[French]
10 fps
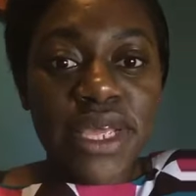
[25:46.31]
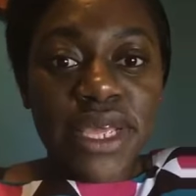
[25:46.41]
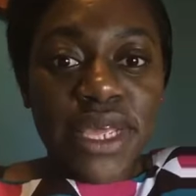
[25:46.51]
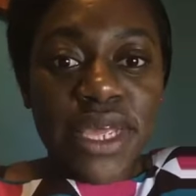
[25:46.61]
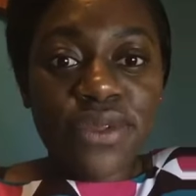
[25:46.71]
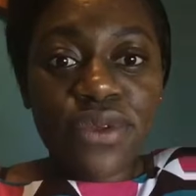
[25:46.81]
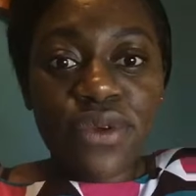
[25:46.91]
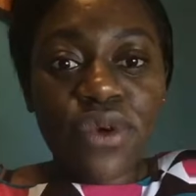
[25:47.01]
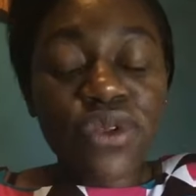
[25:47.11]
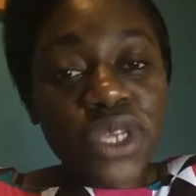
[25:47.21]
et de
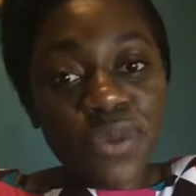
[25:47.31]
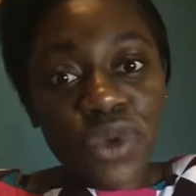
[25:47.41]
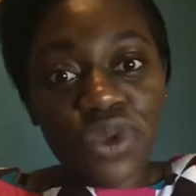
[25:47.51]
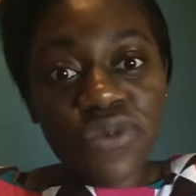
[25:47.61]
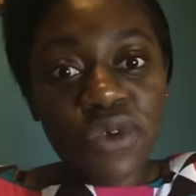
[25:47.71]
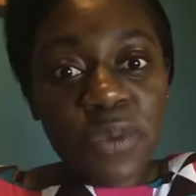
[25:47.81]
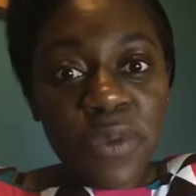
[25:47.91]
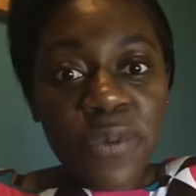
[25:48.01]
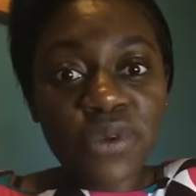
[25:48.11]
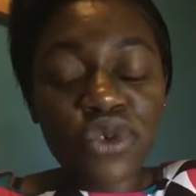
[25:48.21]
contribuer au
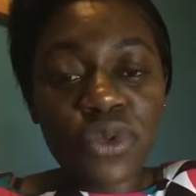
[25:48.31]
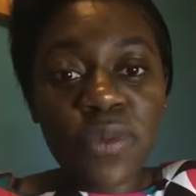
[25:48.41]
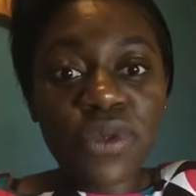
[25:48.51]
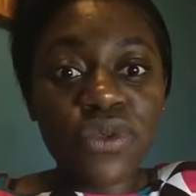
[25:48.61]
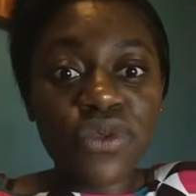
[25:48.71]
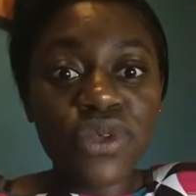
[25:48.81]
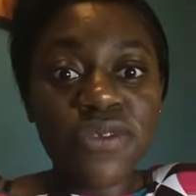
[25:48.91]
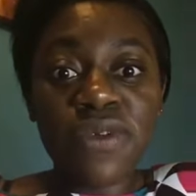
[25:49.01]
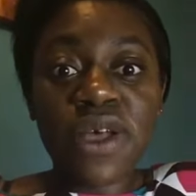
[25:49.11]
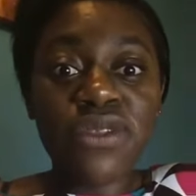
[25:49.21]
développement justement de nos
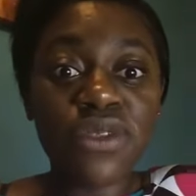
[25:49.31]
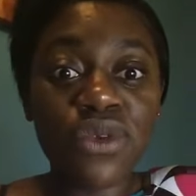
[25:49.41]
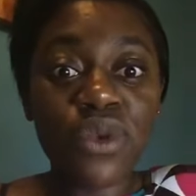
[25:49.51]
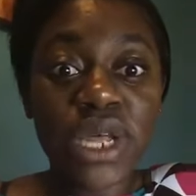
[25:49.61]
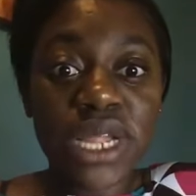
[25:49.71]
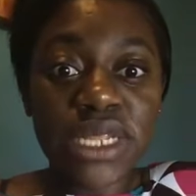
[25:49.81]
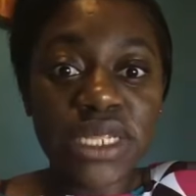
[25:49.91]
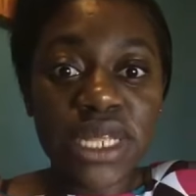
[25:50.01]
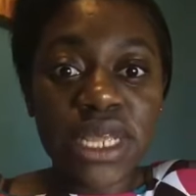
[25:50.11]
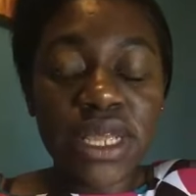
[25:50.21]
différentes
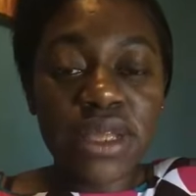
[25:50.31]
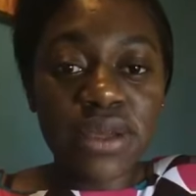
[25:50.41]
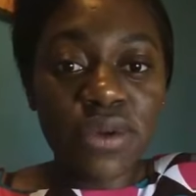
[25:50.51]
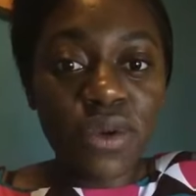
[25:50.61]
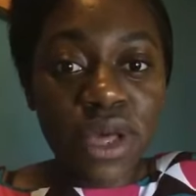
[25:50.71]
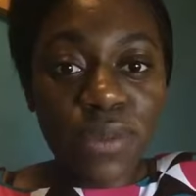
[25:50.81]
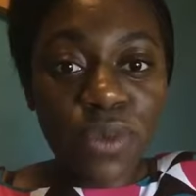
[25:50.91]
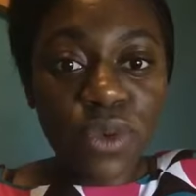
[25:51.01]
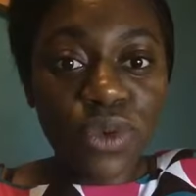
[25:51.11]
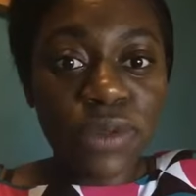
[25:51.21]
localités au
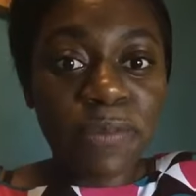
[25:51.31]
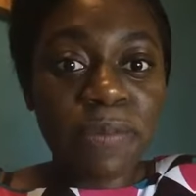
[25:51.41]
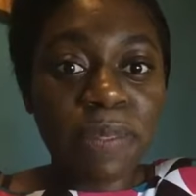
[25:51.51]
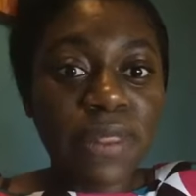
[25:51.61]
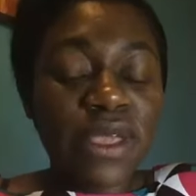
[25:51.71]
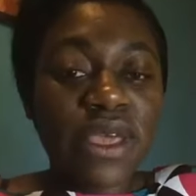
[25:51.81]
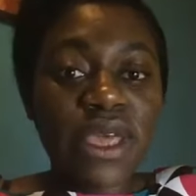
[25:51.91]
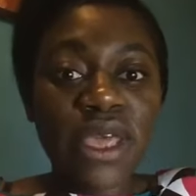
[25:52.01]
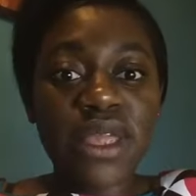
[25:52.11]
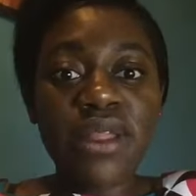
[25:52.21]
Cameroun.
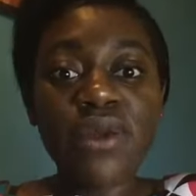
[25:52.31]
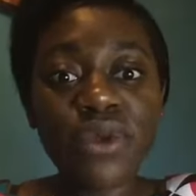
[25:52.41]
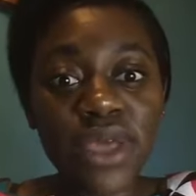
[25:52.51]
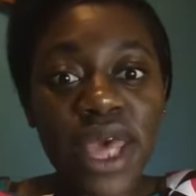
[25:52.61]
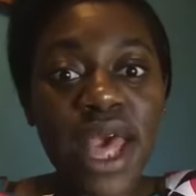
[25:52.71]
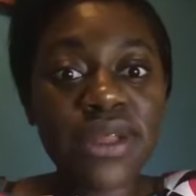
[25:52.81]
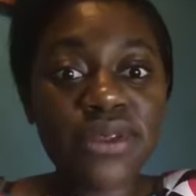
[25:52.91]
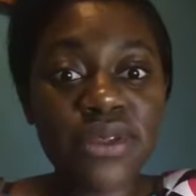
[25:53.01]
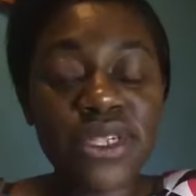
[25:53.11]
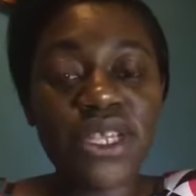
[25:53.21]
Et dans le cadre,
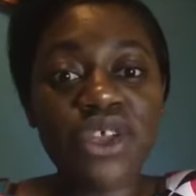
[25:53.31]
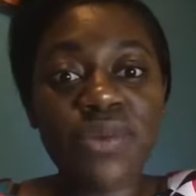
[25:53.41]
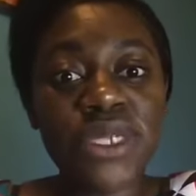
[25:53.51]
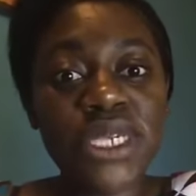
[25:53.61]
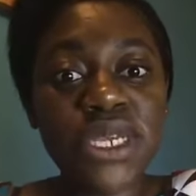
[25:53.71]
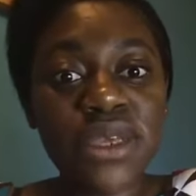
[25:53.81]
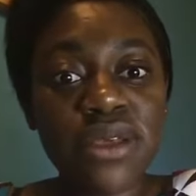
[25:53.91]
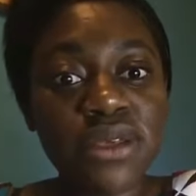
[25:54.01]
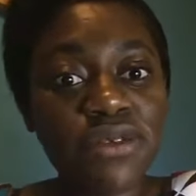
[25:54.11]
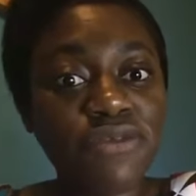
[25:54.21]
dans cette optique,
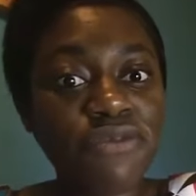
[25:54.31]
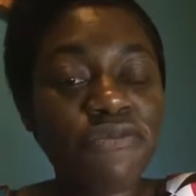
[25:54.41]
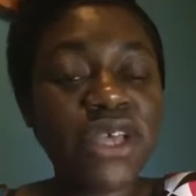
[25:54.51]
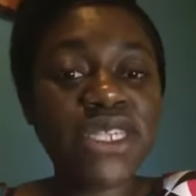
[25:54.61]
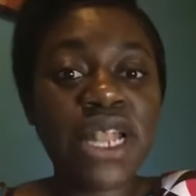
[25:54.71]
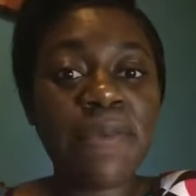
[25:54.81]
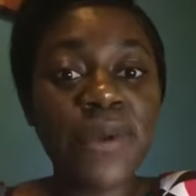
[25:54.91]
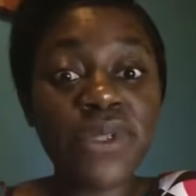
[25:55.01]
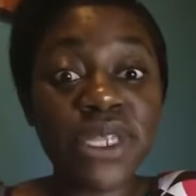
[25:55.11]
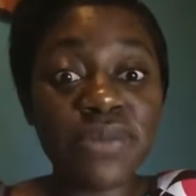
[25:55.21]
Face à la
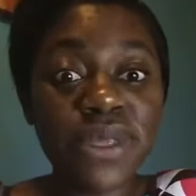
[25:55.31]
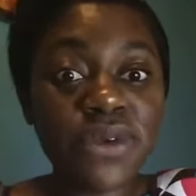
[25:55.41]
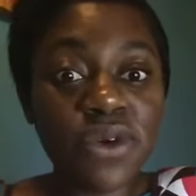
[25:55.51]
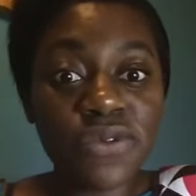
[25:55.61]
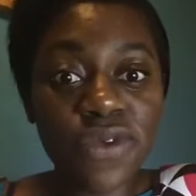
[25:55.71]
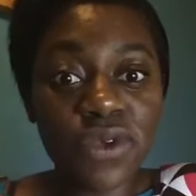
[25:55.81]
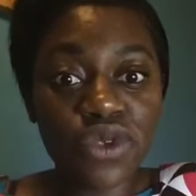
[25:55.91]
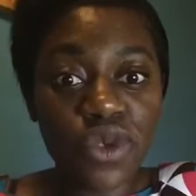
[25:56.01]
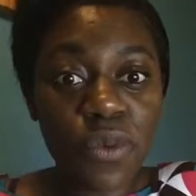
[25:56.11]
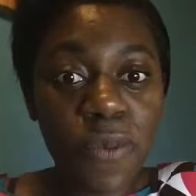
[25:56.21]
pandémie qu'on vit en
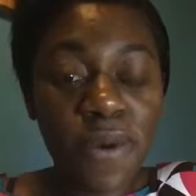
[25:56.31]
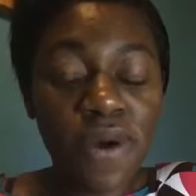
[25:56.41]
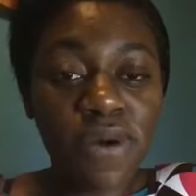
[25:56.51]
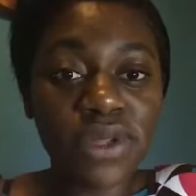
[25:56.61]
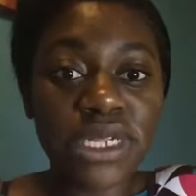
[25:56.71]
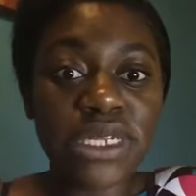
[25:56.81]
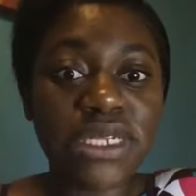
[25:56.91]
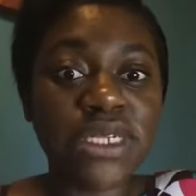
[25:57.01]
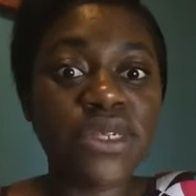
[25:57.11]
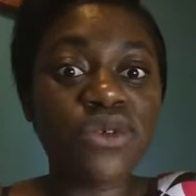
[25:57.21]
ce moment, on a
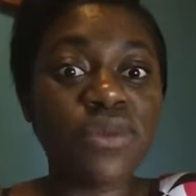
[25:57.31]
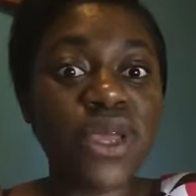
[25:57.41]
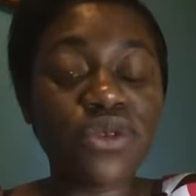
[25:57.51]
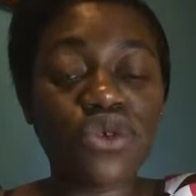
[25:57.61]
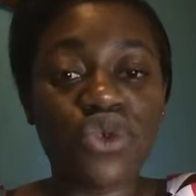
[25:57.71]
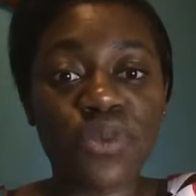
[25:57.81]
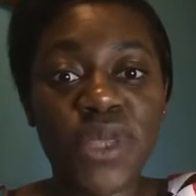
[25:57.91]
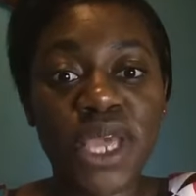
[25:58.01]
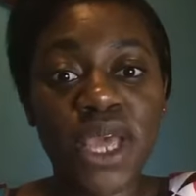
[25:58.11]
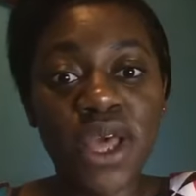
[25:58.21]
décidé de mettre sur
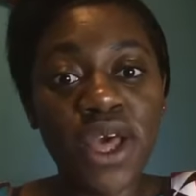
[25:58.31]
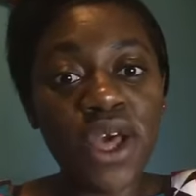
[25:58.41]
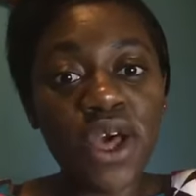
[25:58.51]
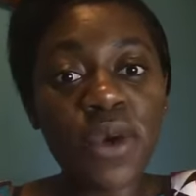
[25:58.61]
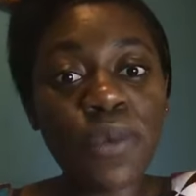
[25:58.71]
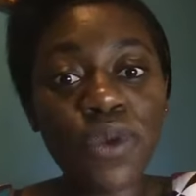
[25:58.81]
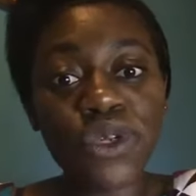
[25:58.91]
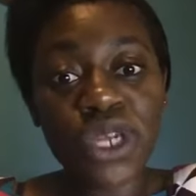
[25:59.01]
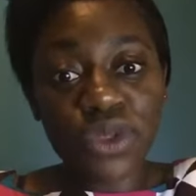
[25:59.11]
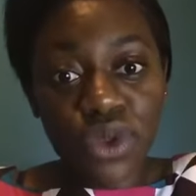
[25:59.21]
pied un
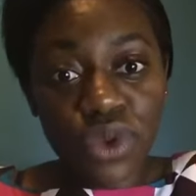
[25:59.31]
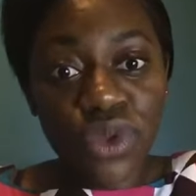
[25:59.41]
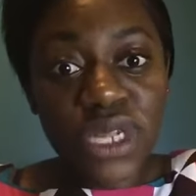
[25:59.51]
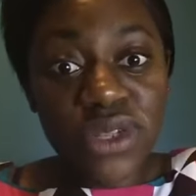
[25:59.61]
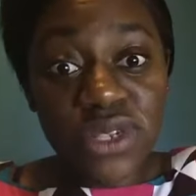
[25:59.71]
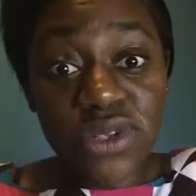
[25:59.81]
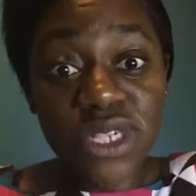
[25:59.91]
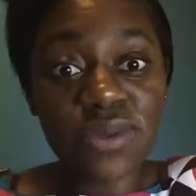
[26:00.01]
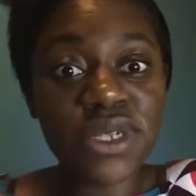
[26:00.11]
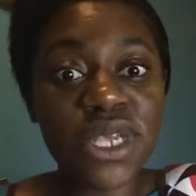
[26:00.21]
projet de lutte et de
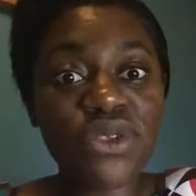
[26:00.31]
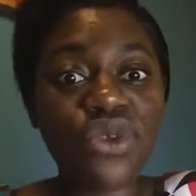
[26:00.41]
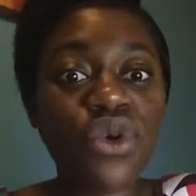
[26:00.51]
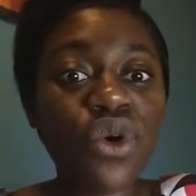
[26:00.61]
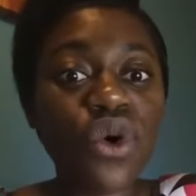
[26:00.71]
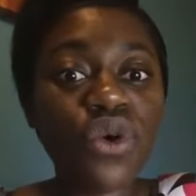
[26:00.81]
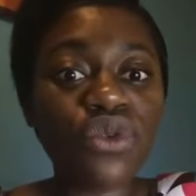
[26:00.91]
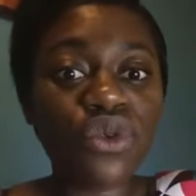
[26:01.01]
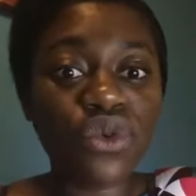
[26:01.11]
sensibilisation contre le